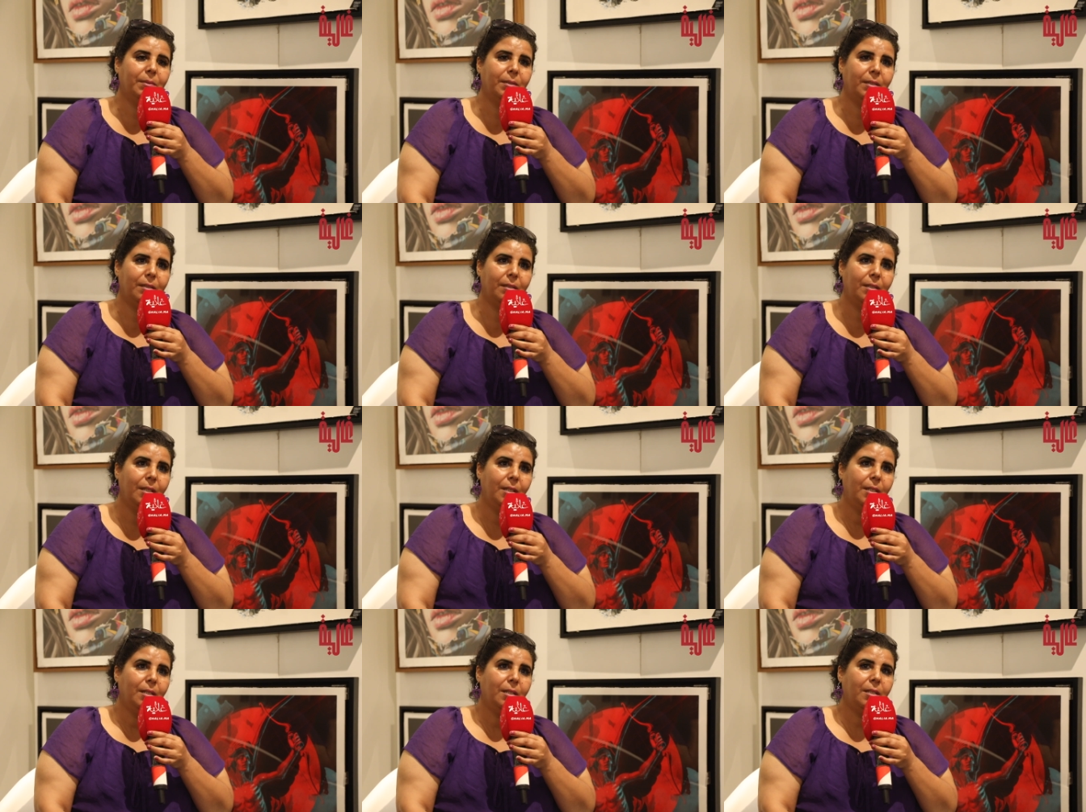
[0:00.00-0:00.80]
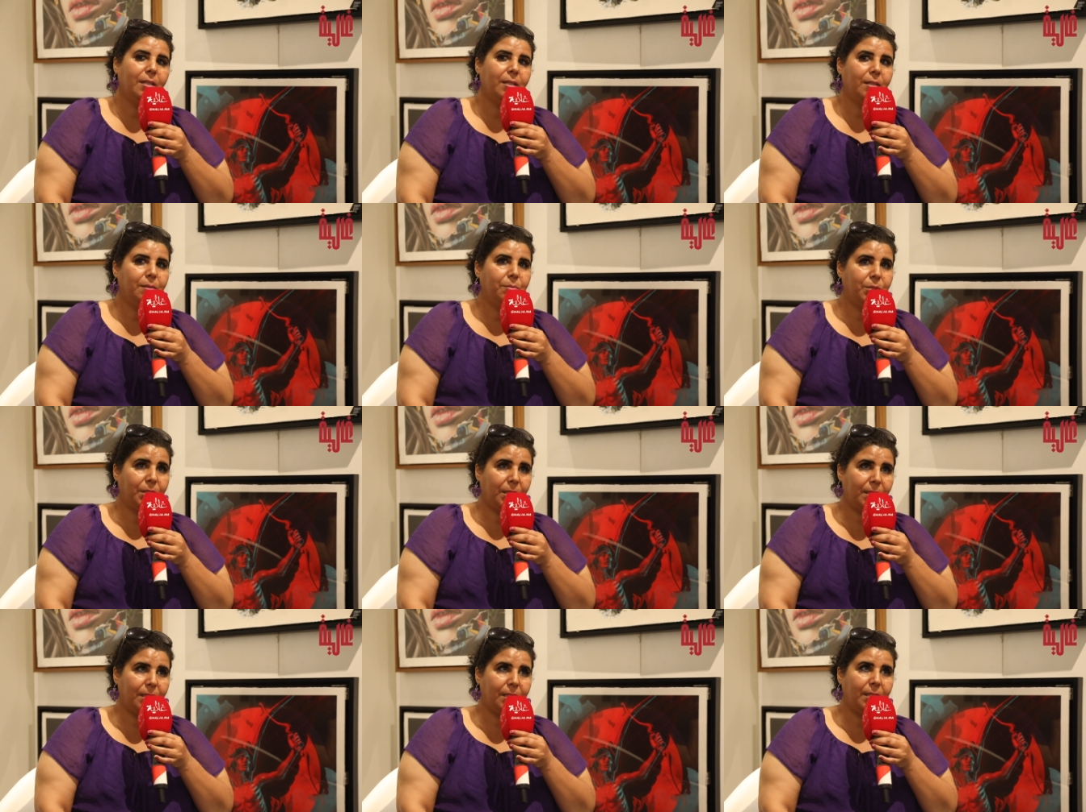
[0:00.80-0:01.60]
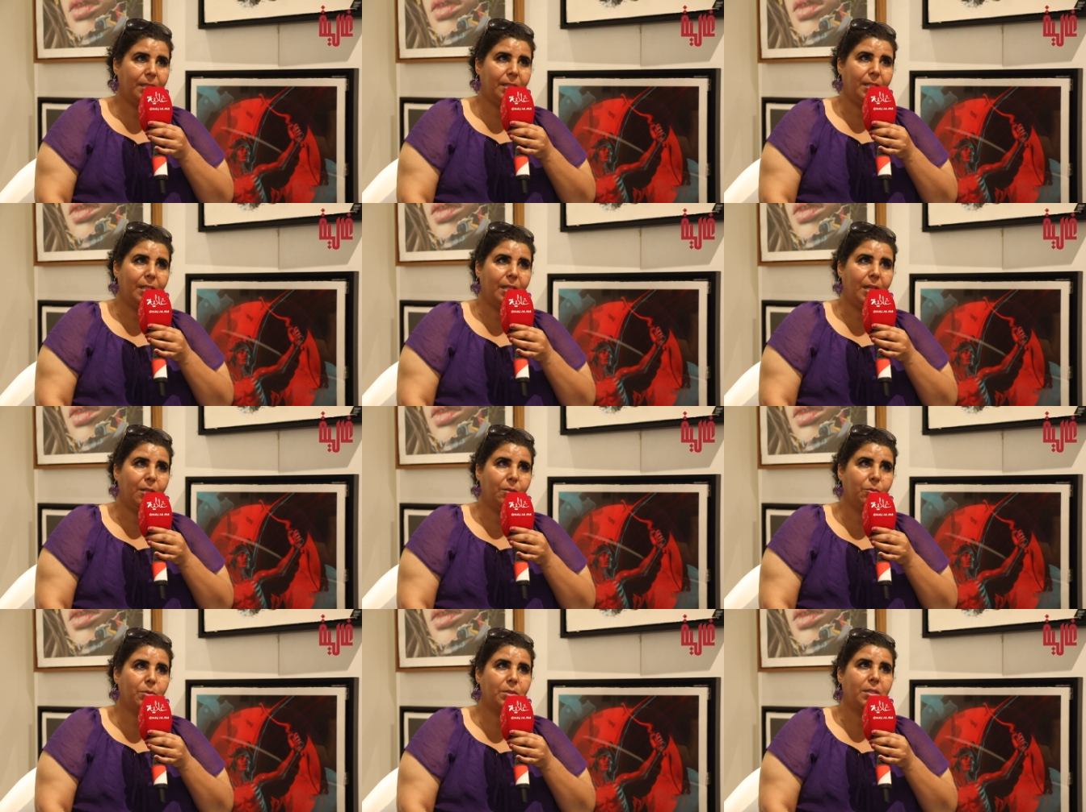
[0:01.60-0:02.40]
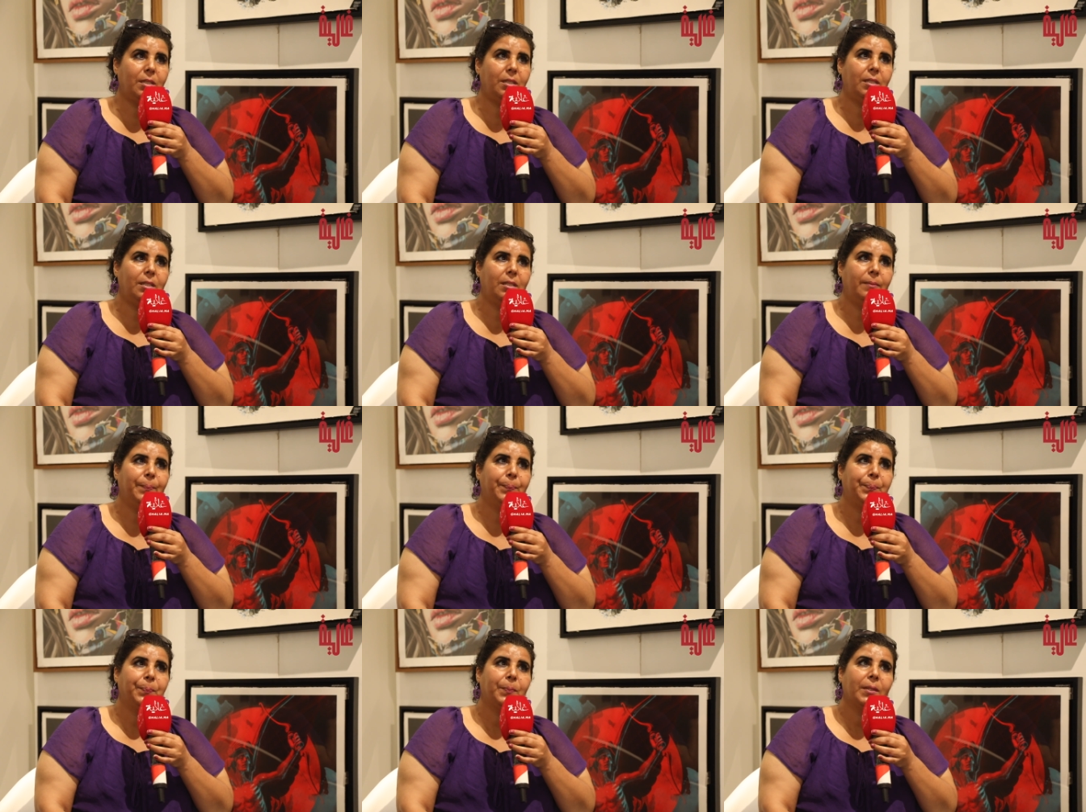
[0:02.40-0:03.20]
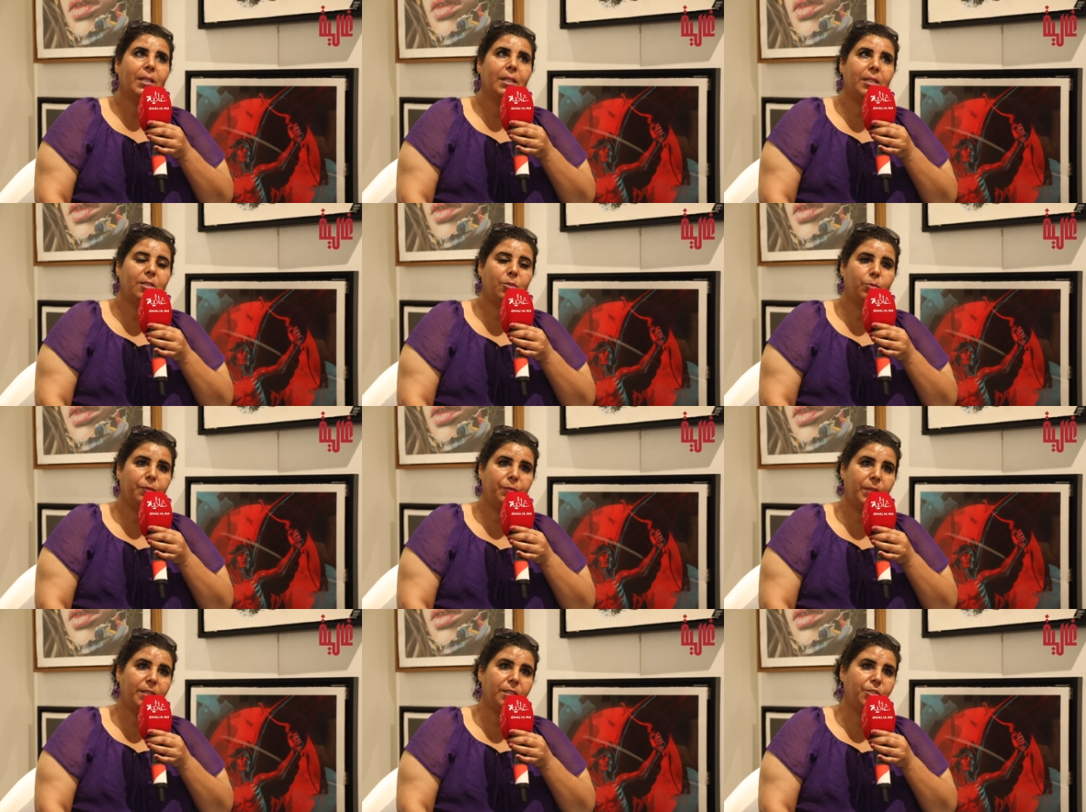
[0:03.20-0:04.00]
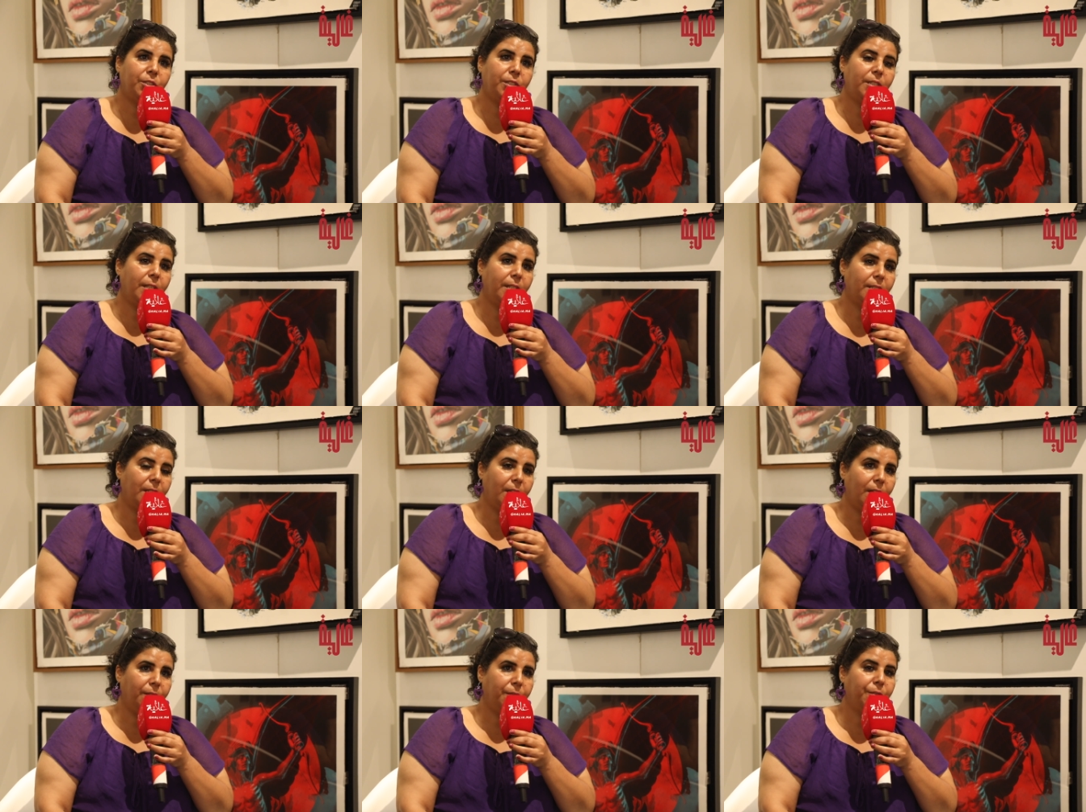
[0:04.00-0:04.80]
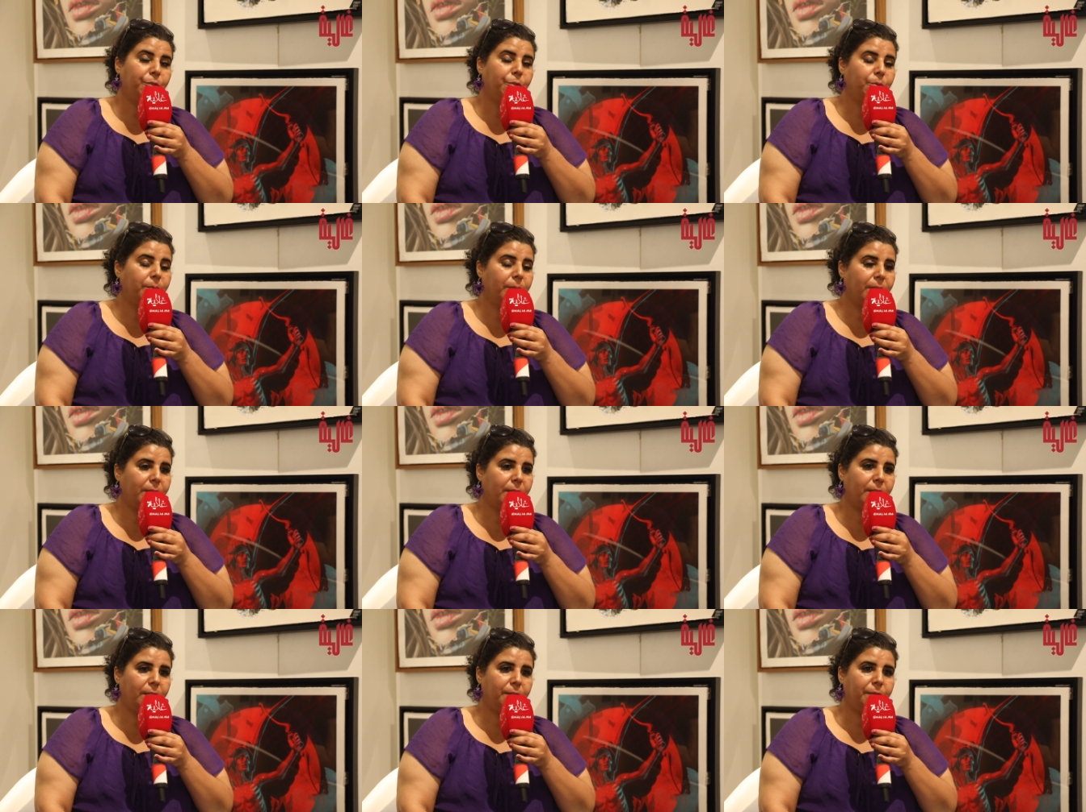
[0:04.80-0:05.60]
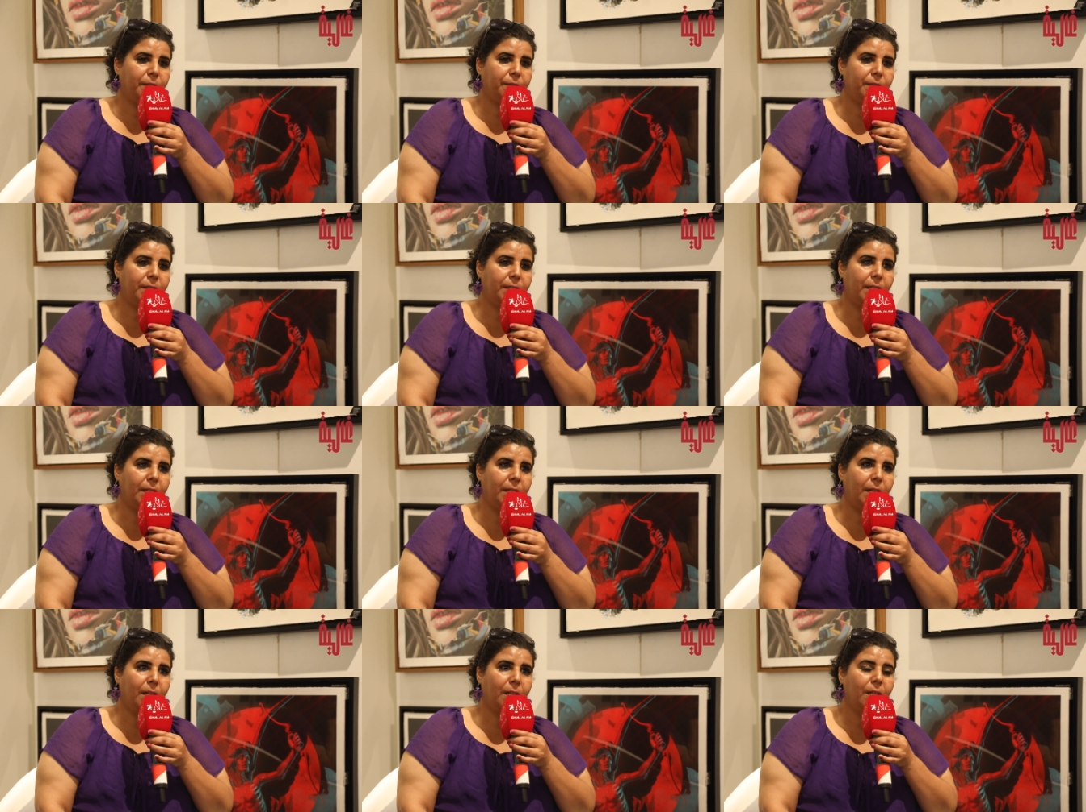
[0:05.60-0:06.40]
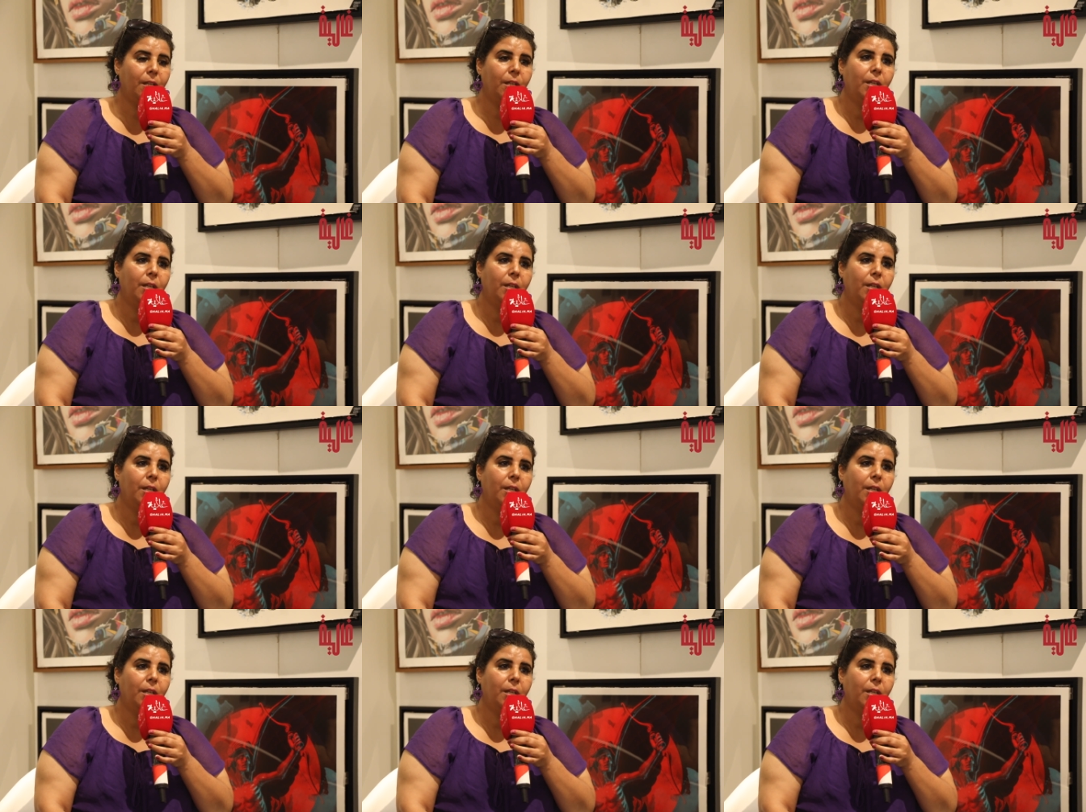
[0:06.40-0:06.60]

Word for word: آه، بالشخصية ديال العروس اللي اللي توفات جداتها في يوم الزفاف ديالها